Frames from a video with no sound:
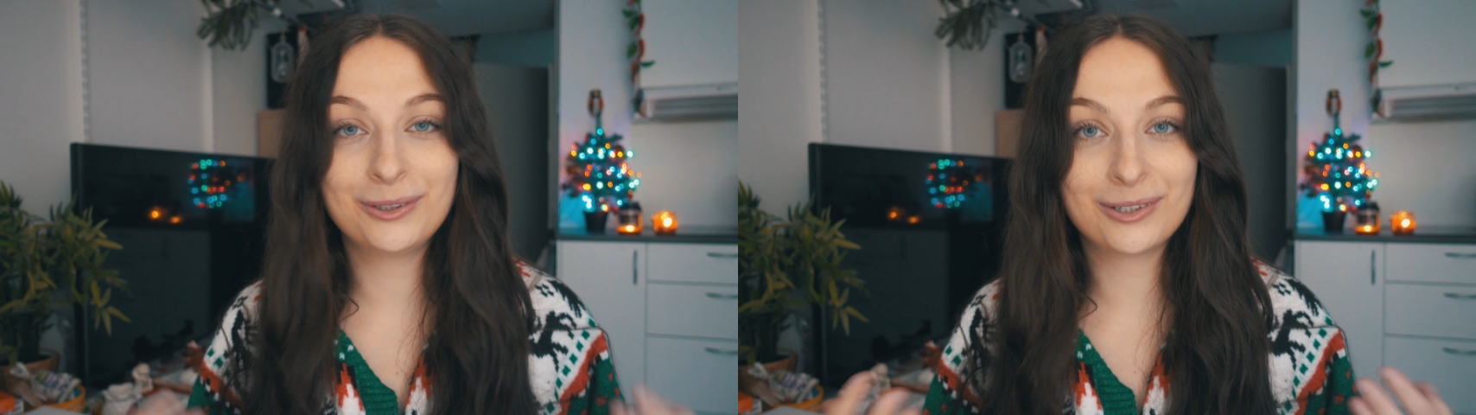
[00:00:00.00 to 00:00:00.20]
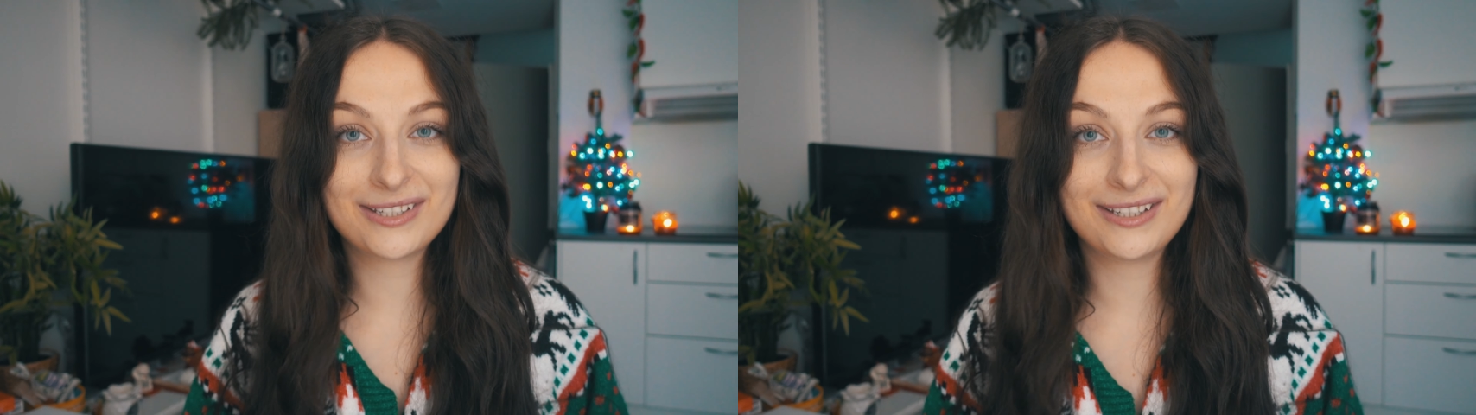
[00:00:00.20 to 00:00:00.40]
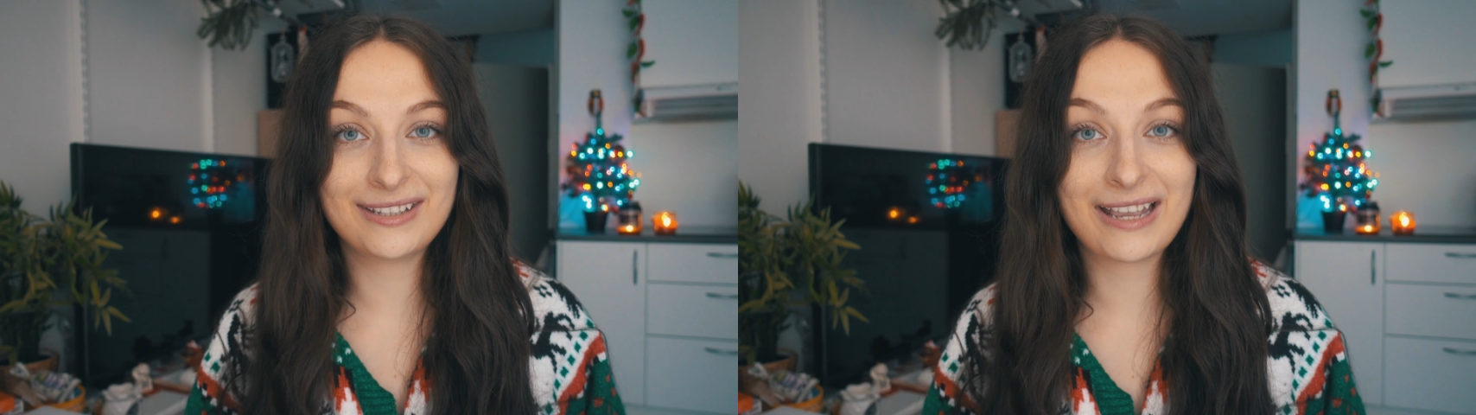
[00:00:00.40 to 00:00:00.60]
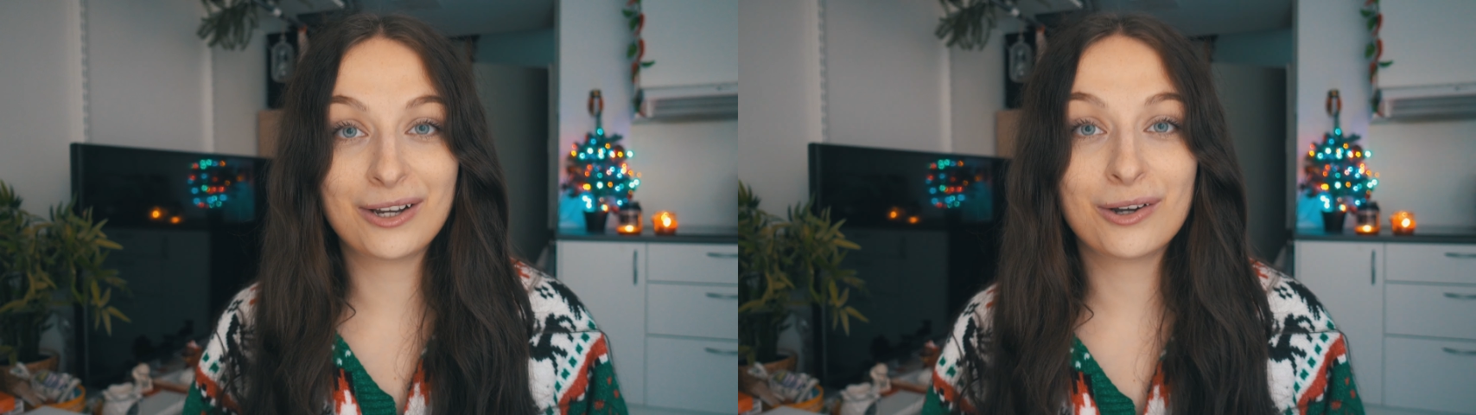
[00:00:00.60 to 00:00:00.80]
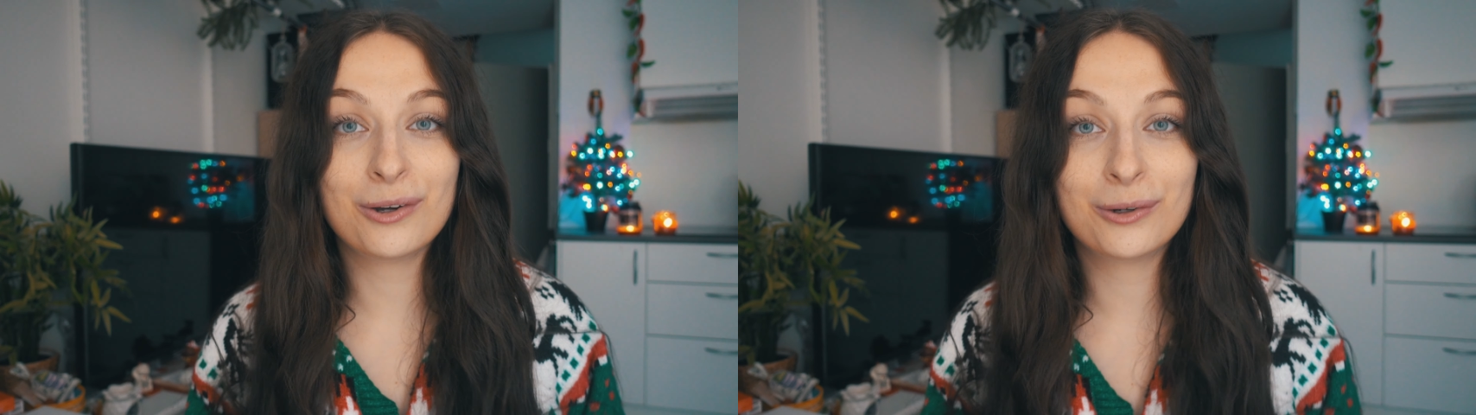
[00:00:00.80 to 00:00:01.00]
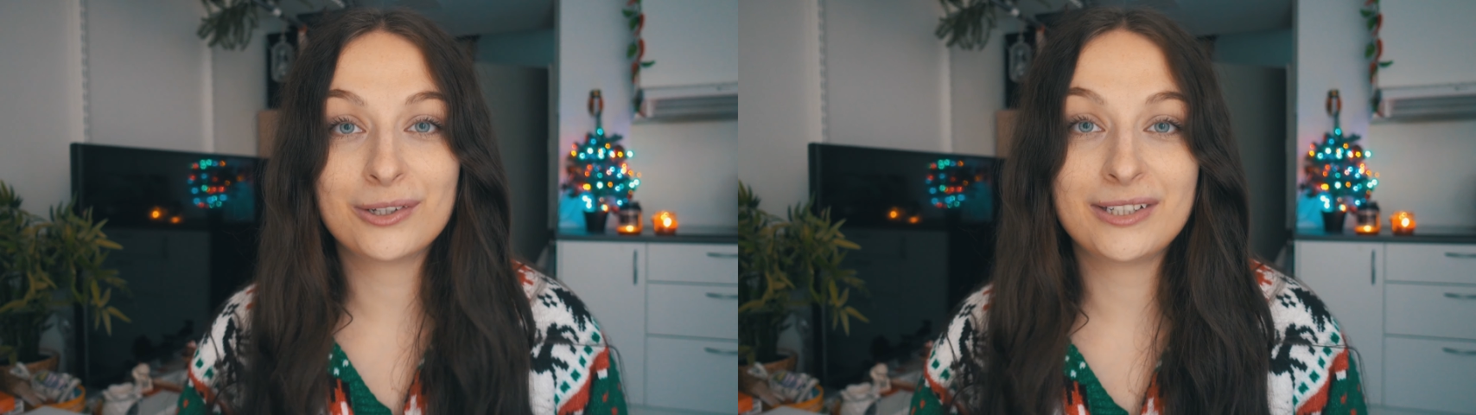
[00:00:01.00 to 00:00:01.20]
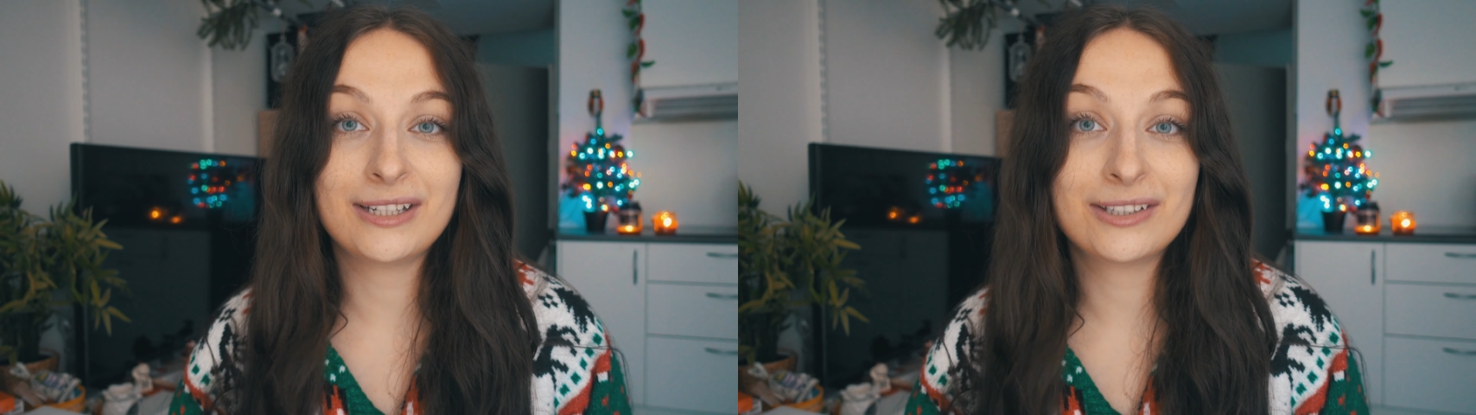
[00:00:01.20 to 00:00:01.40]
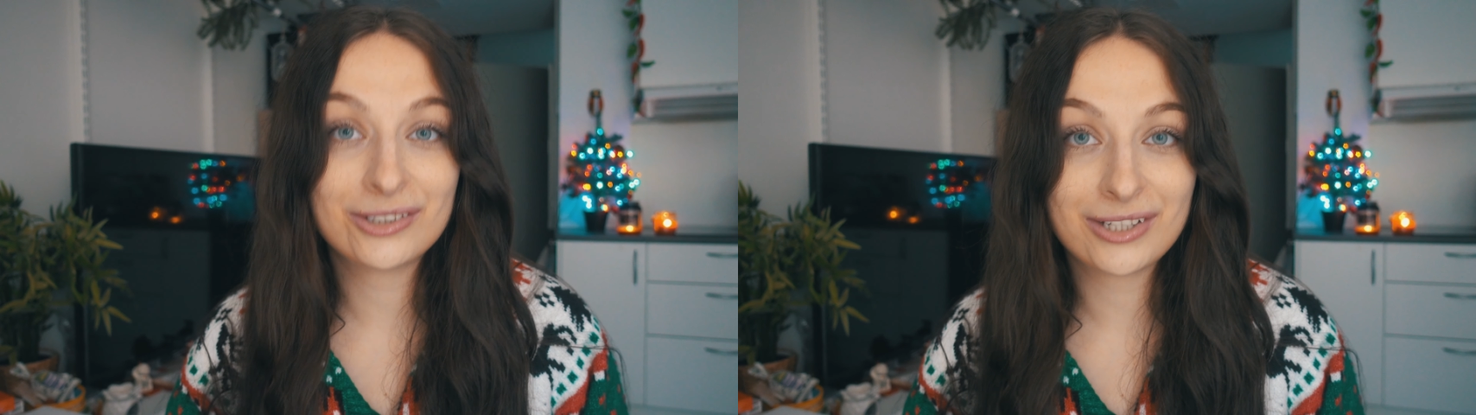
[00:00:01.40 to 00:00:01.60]
godzinnego o
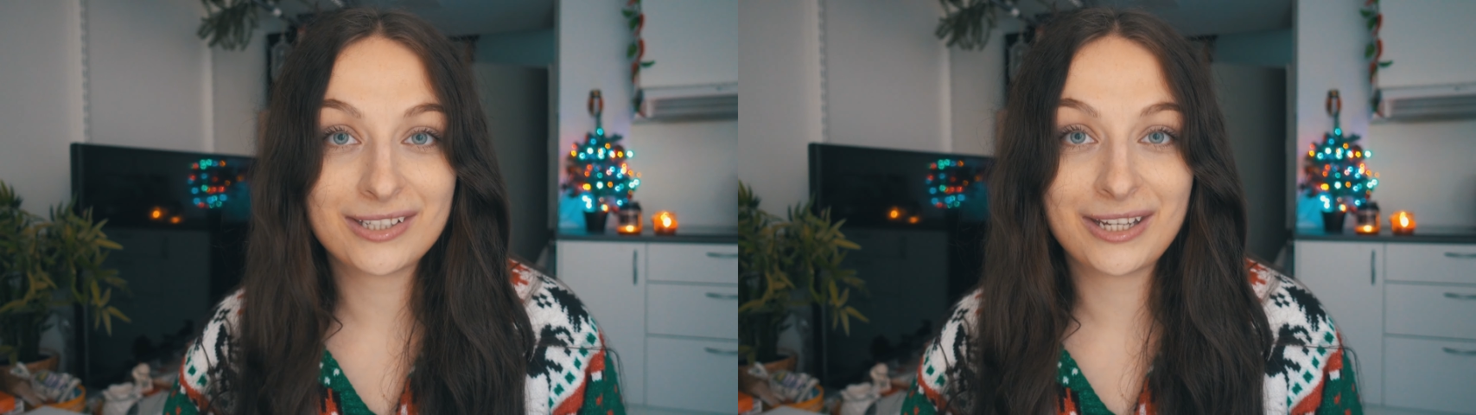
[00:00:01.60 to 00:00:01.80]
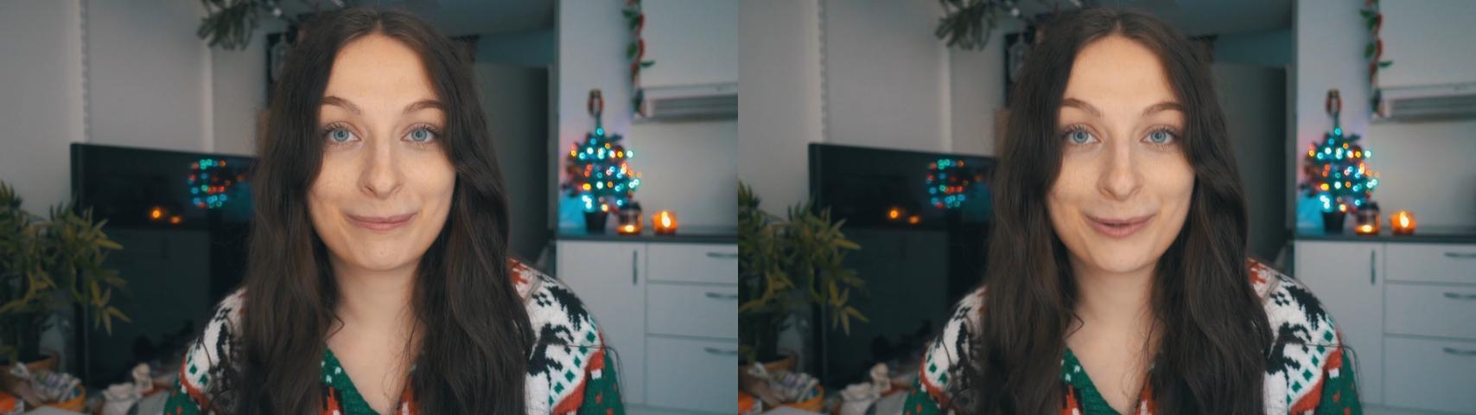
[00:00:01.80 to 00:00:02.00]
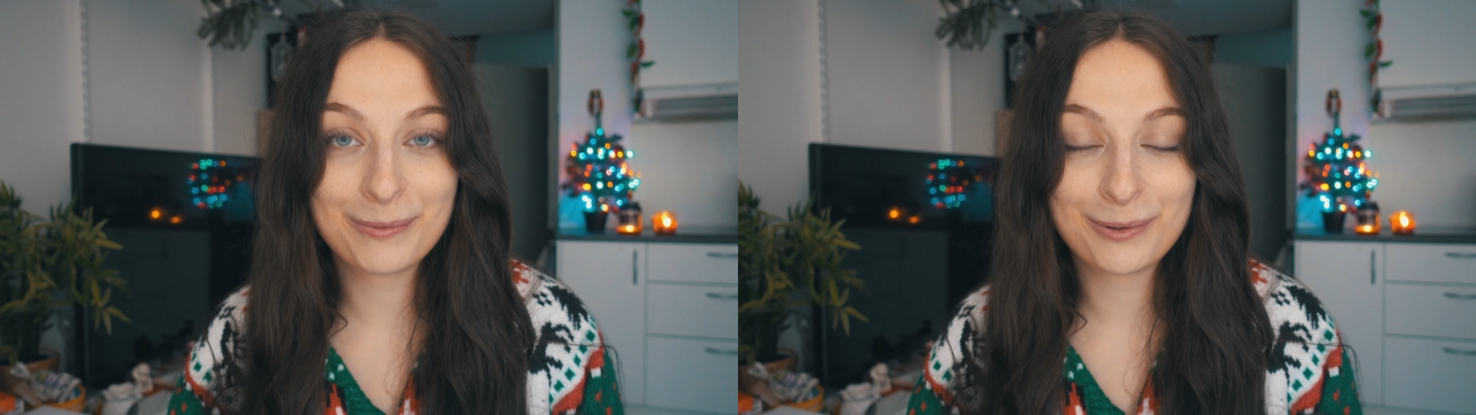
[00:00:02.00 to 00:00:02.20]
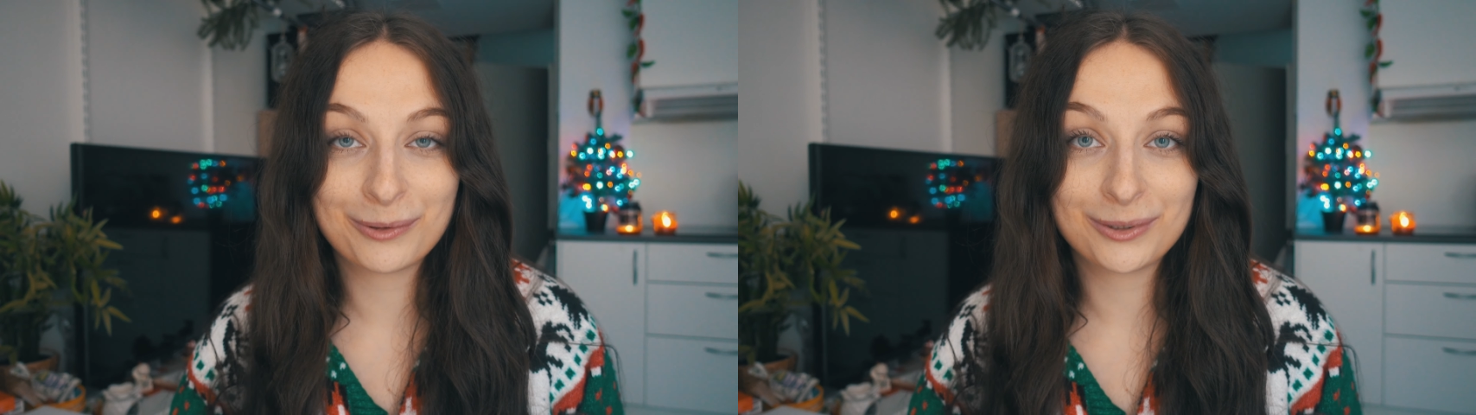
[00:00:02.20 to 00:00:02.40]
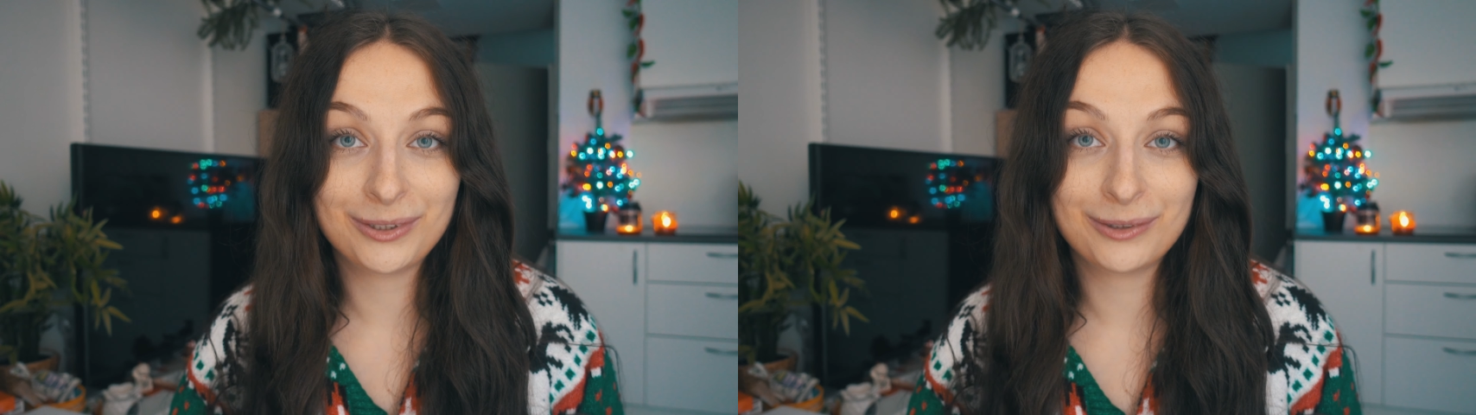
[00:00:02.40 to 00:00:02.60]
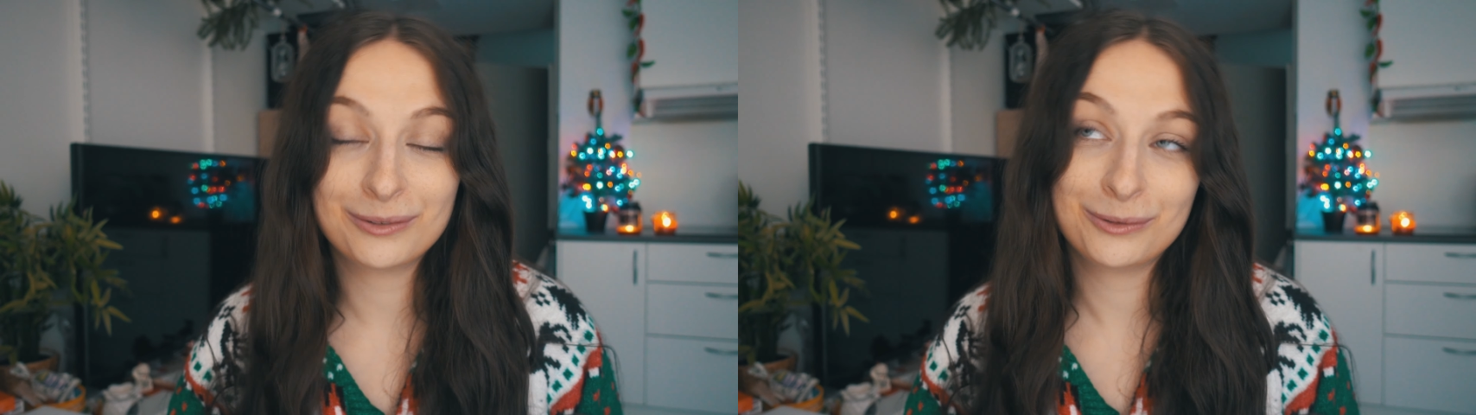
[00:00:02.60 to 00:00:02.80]
godzinie trzeciej po południu,